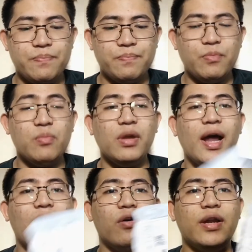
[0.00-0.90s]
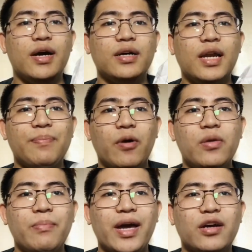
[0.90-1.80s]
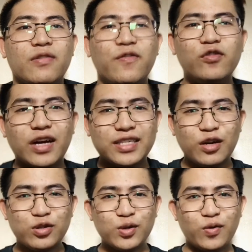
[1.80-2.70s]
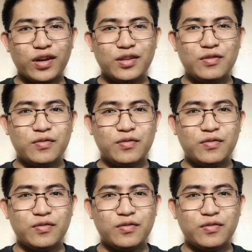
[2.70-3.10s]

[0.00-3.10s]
bumili ako ng clip-on microphone kasi gusto ko rin yung